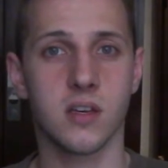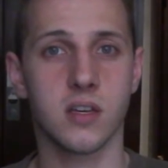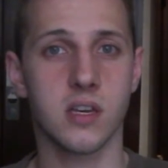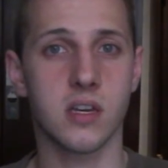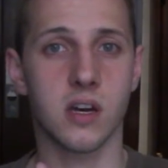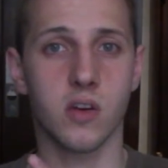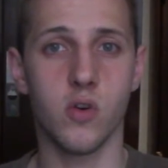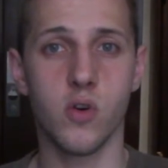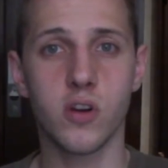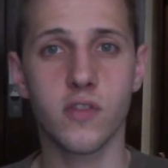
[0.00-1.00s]
Kinder
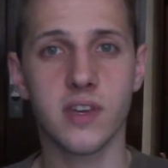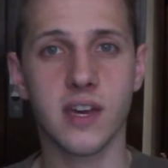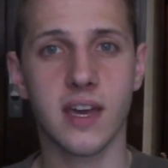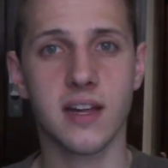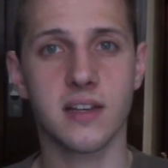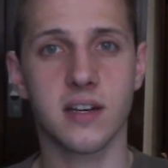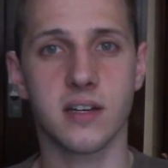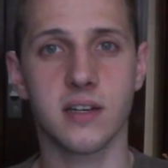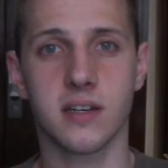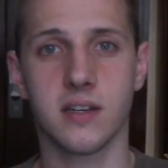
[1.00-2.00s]
hören auf ihre
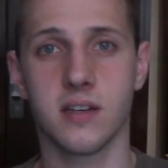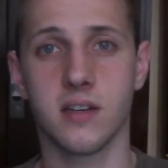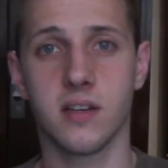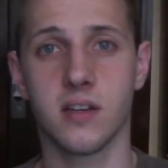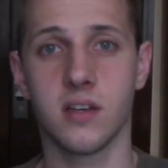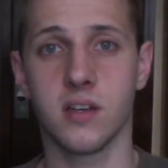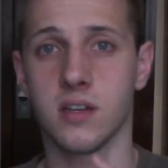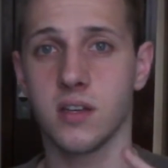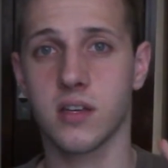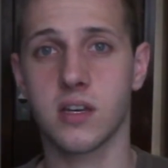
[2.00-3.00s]
Eltern,
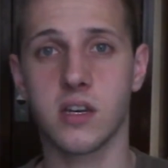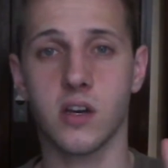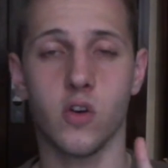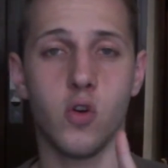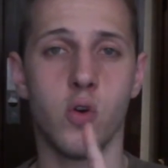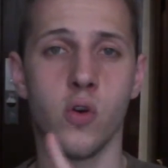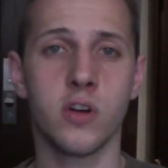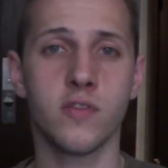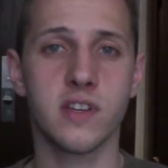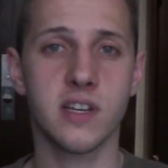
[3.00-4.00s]
Kinder hören
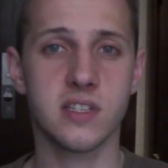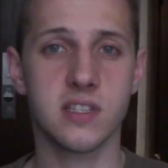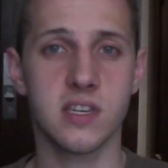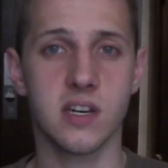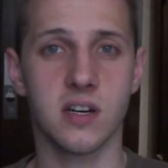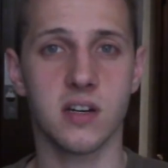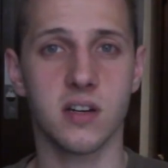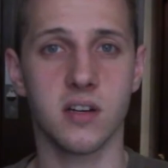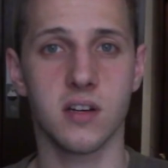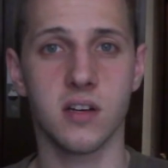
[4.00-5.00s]
auf die Erzieher,
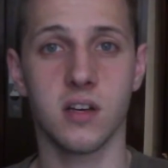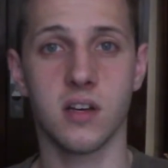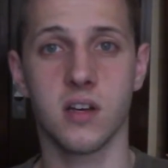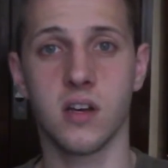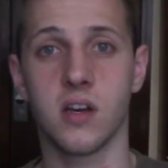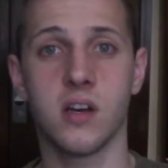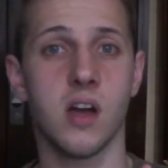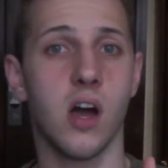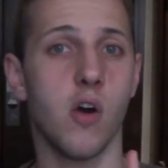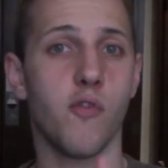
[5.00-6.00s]

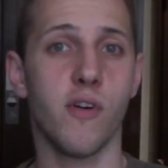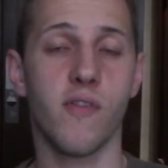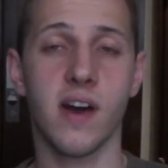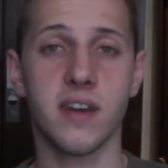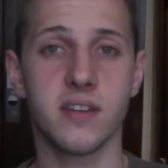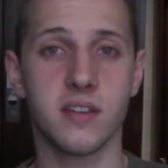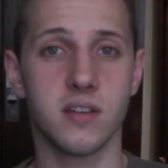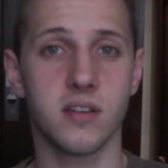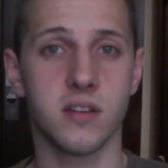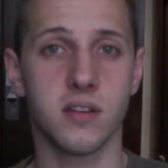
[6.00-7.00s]
auf
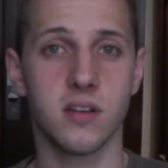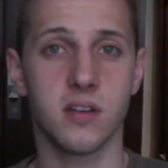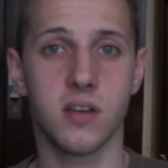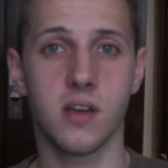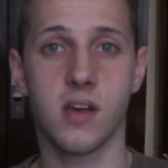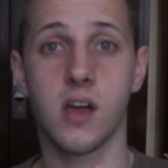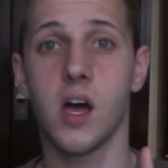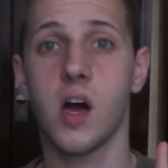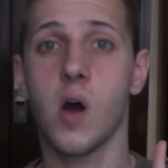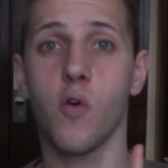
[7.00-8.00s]
Verwandte,
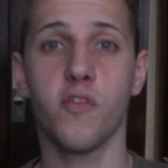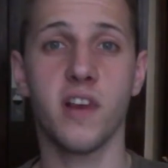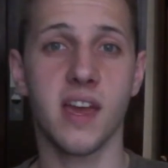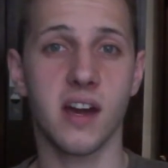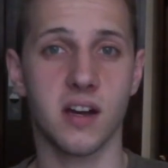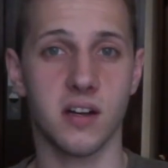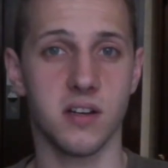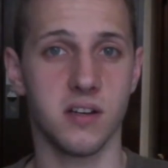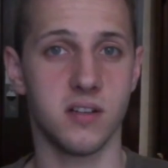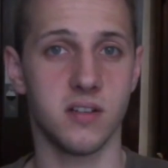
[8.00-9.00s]
auf Lehrer.